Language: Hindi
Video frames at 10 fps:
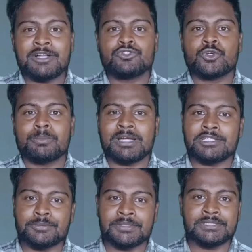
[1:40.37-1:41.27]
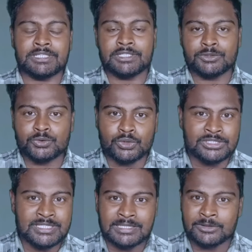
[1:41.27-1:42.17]
पाँच इंटरनल स्टोरेज
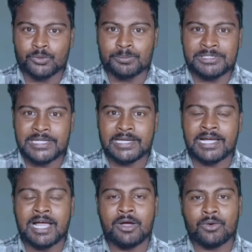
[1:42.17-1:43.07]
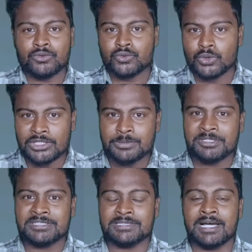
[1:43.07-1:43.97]
के साथ देखने को मिल जाएगा और सोलह
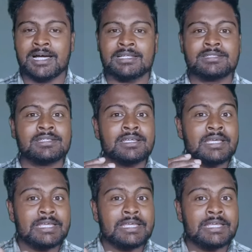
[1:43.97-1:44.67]
के साथ